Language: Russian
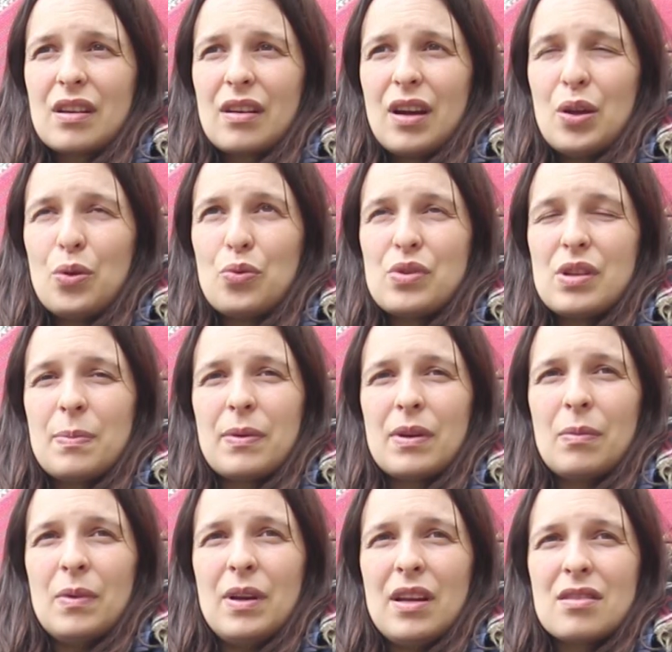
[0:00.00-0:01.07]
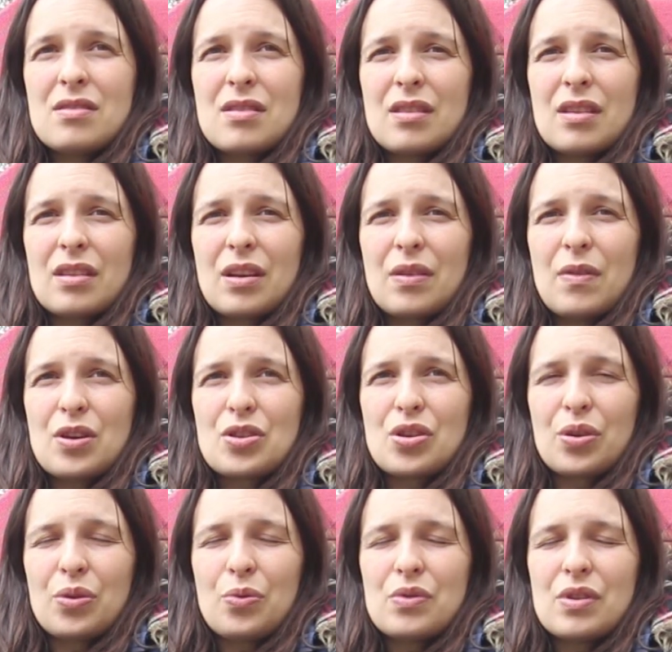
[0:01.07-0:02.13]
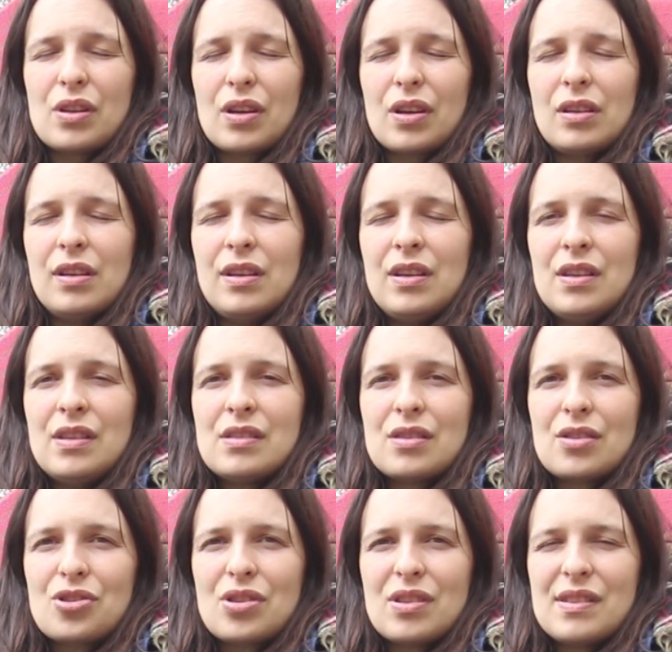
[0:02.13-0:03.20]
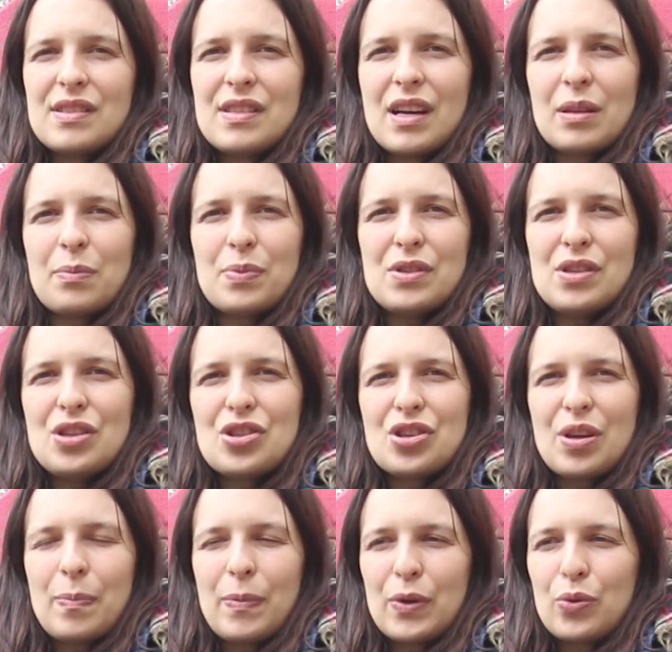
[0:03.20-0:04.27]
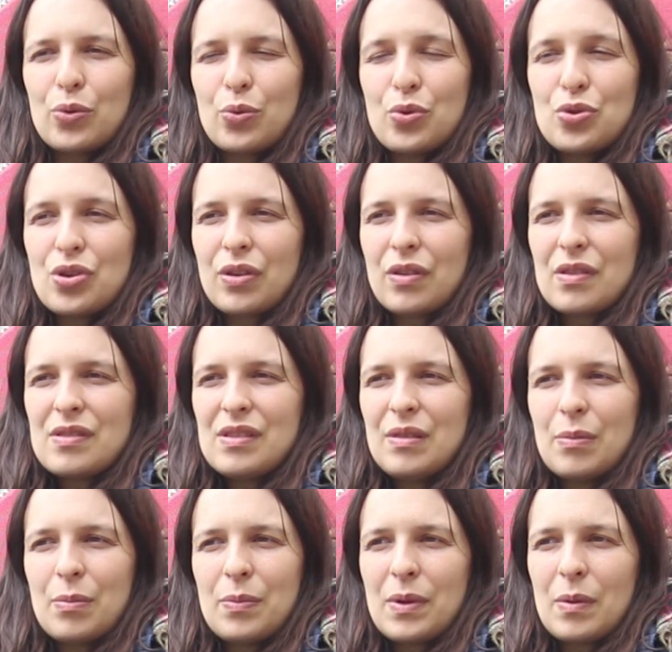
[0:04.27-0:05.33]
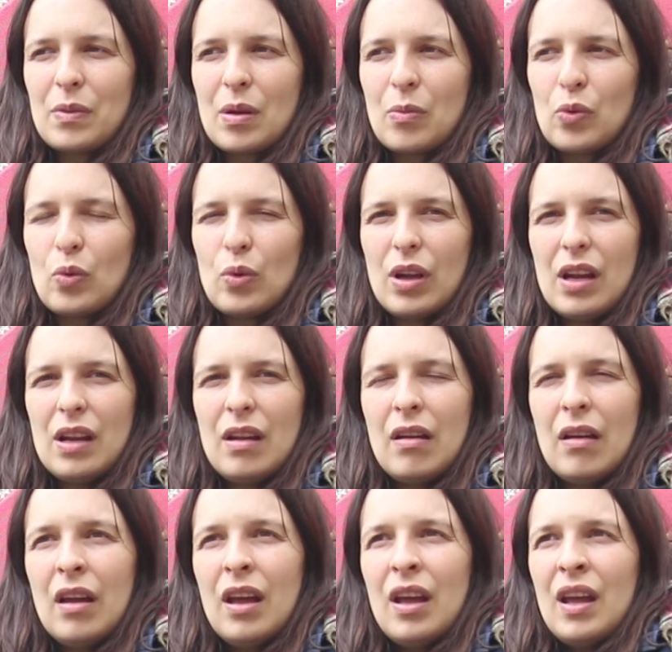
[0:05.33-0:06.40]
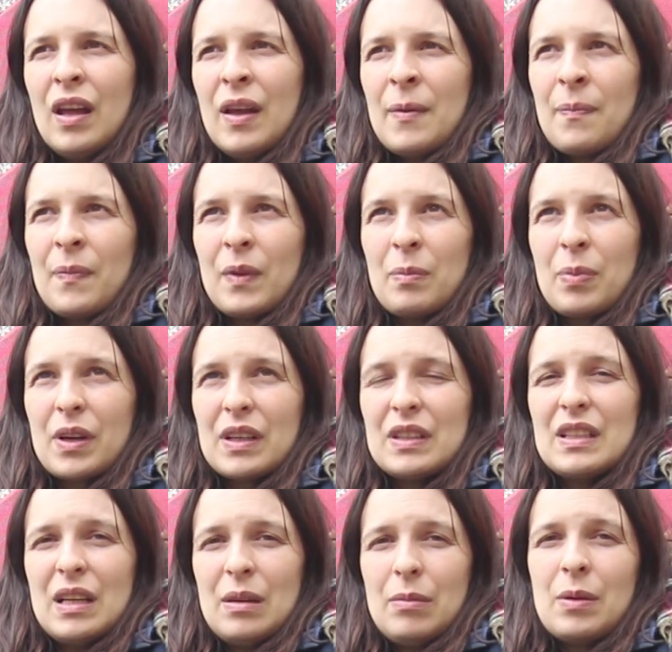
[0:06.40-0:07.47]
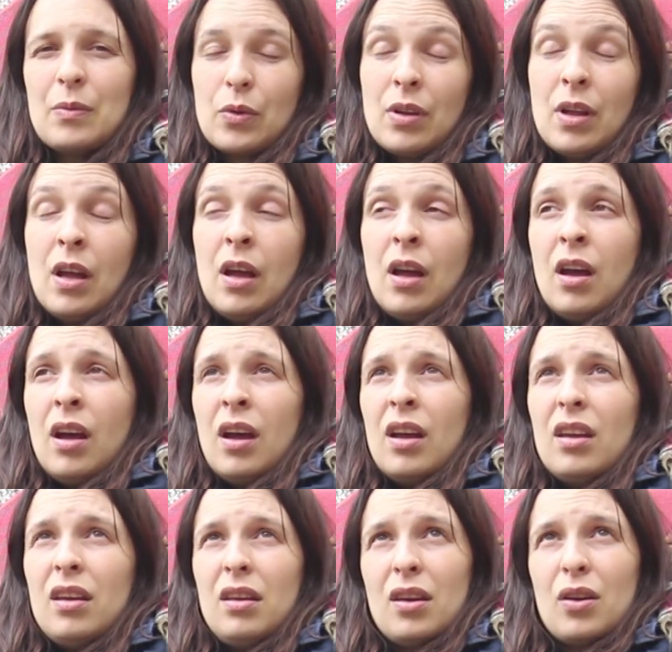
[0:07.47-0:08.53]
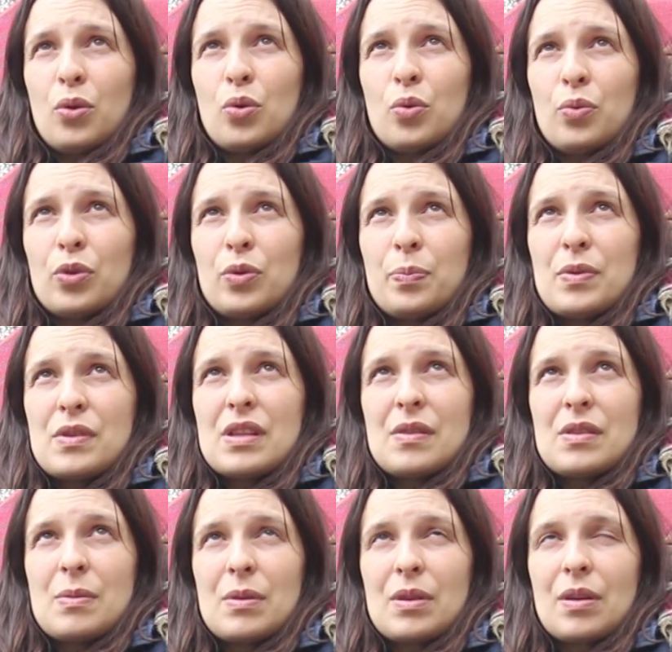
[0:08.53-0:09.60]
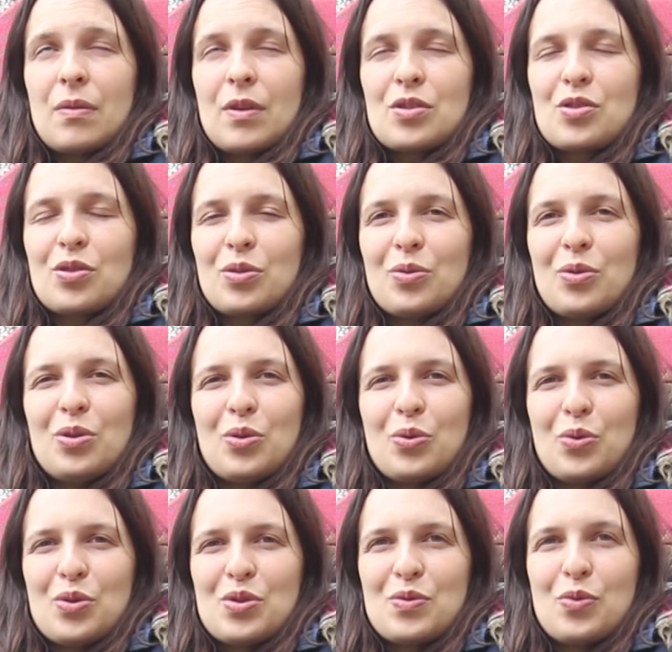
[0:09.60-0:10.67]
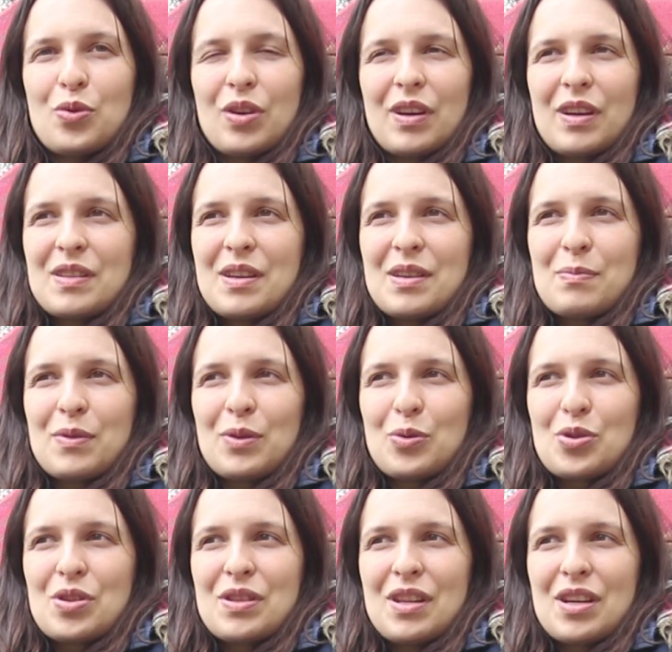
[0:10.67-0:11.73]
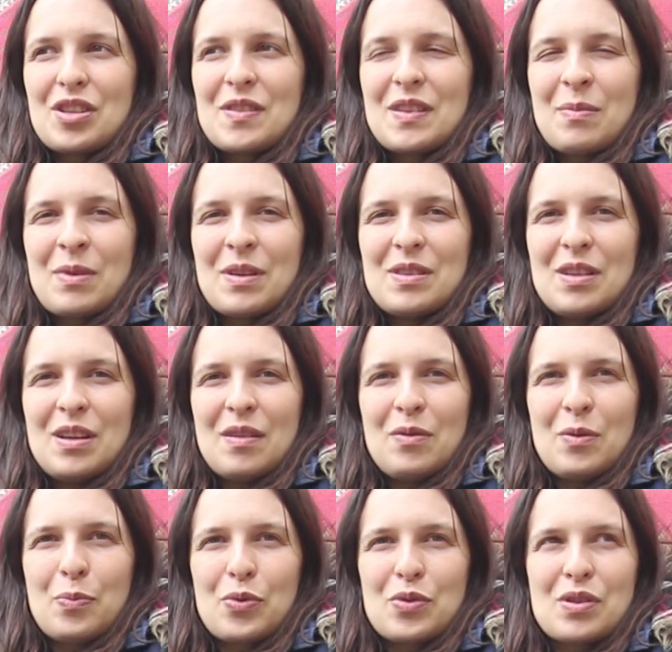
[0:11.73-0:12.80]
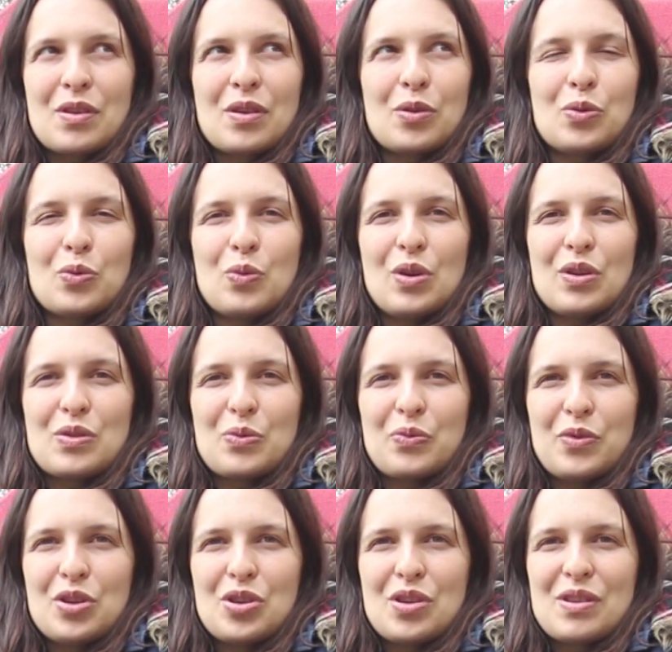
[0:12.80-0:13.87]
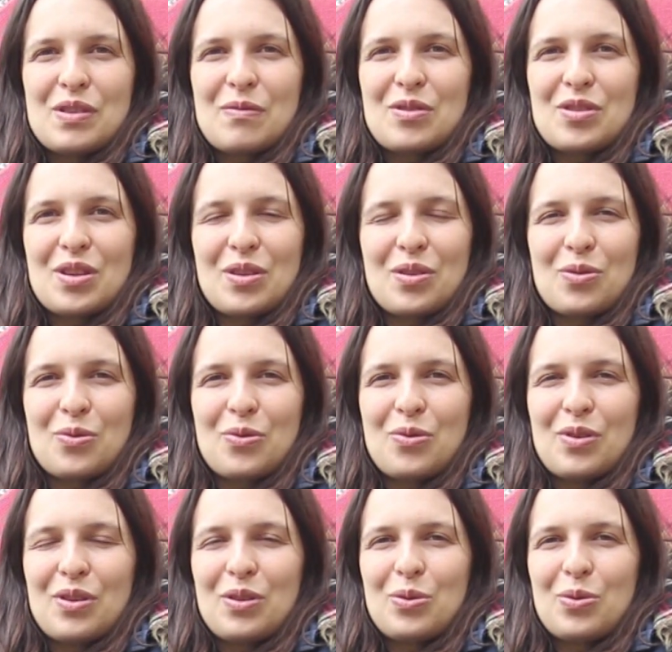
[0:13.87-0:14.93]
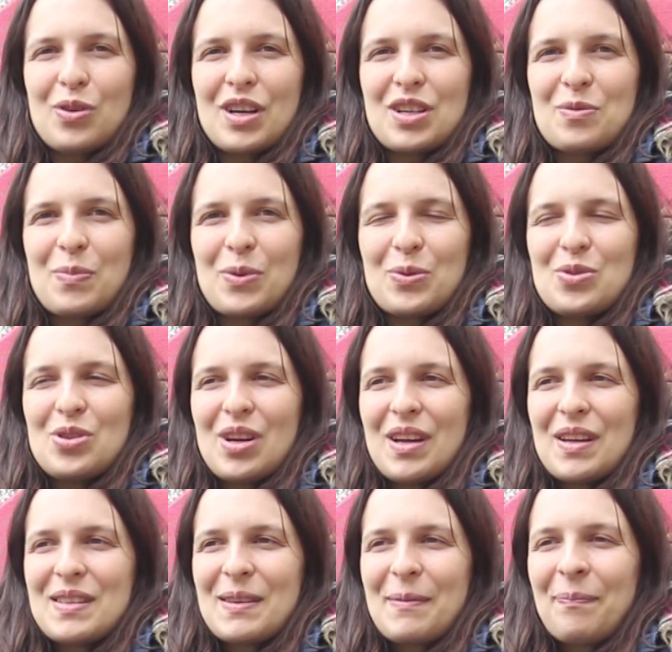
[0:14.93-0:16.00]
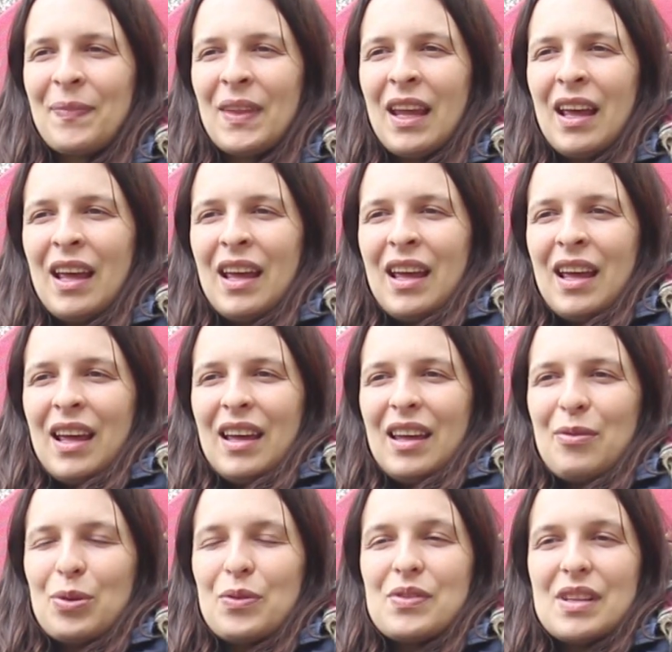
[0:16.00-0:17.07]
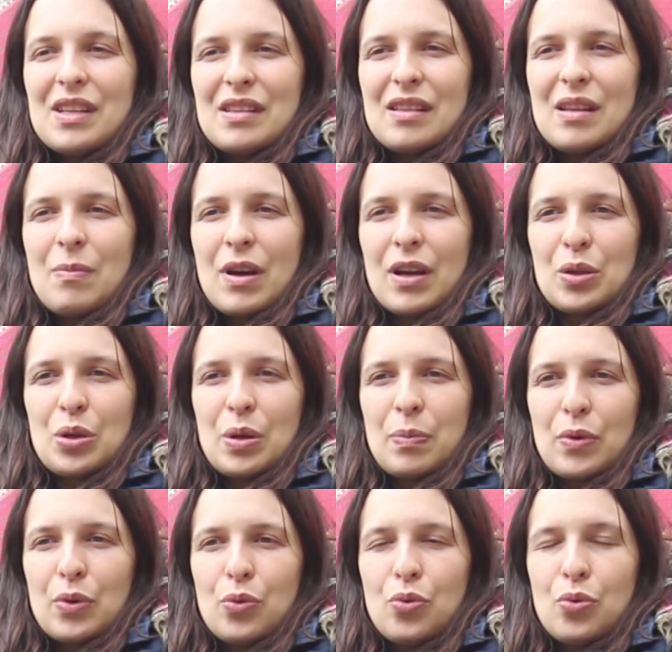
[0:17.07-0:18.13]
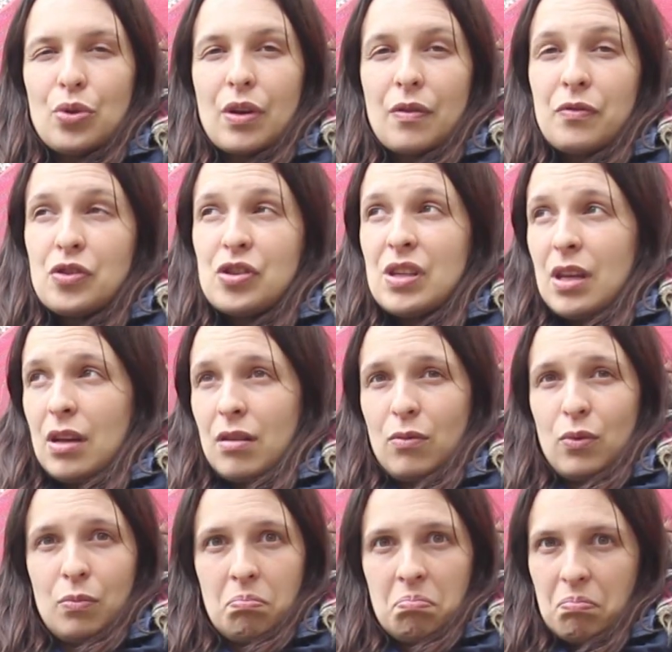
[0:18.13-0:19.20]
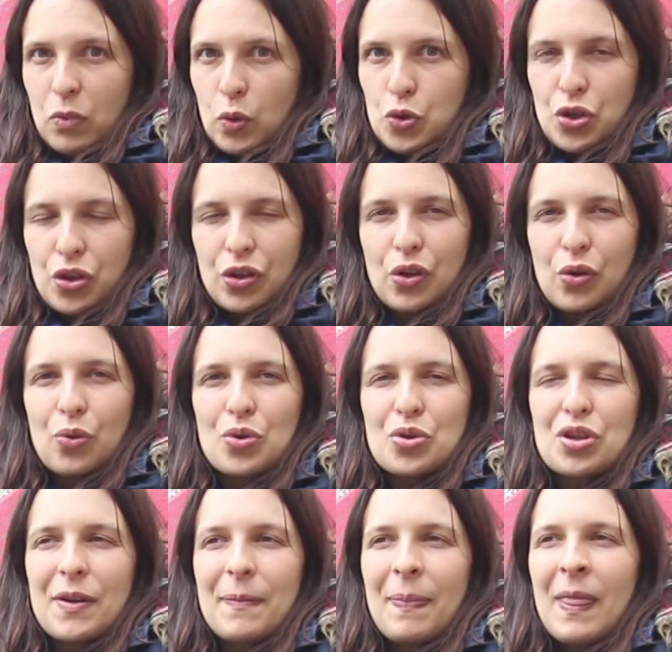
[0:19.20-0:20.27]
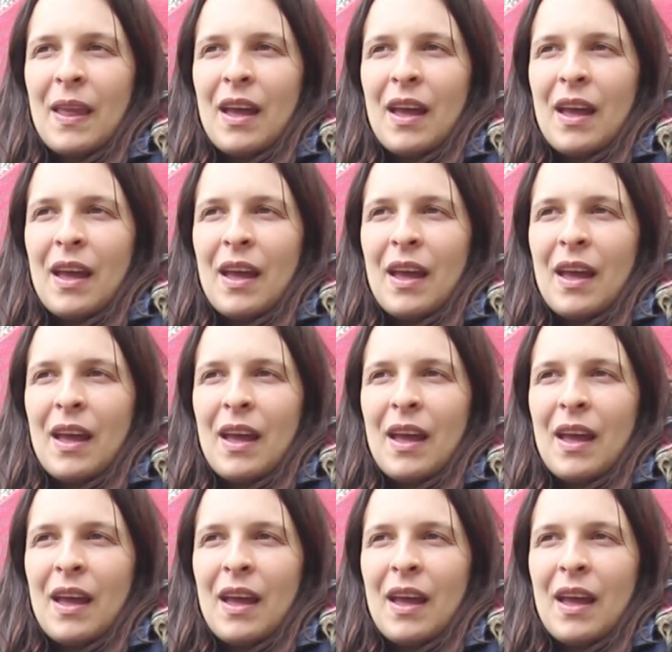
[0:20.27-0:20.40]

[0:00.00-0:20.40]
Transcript: краю, у тебя прям лес, и ты открываешь окно, у тебя так листья шелестят, птички поют, очень красиво. Мы прям там гуляли, проходили мимо. И я говорю, вот представь себе, открываешь окно, и такой звук. Казалось бы, тоже та же самая деревня, просто на одну улицу выше, совершенно другой антураж получается. И вот все эти дома, которые по кругу, там все очень хорошие.